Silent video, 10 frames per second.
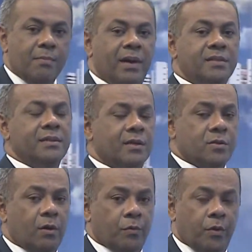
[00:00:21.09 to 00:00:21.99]
Imagina
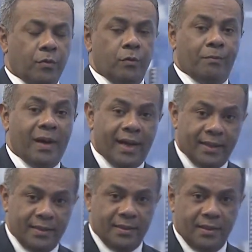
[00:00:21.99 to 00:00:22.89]
só o dono do bar,
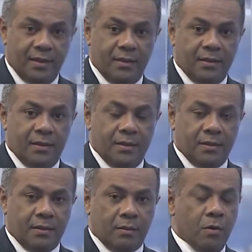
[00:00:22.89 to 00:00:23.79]

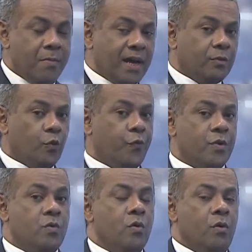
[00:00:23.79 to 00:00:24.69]
como é que não
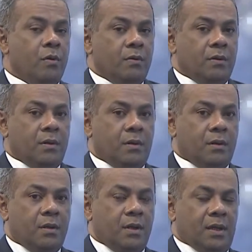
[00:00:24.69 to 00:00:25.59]
ficou?
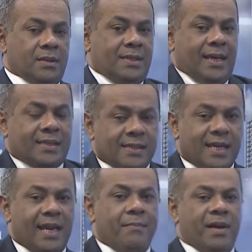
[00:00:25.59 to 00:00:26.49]
Se esses
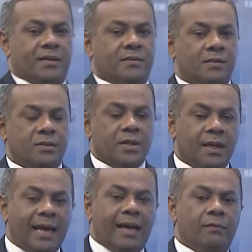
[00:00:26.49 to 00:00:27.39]
elementos
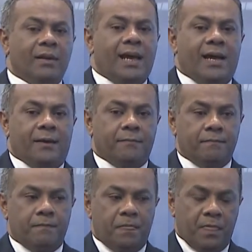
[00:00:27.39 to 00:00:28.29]
chegaram lá
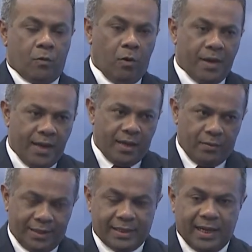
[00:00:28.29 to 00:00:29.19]

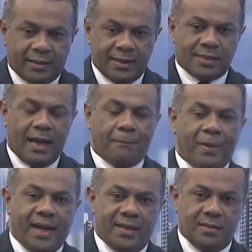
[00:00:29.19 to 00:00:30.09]
correram atrás desse
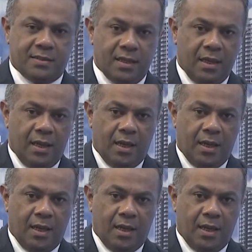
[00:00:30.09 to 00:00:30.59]
rapaz.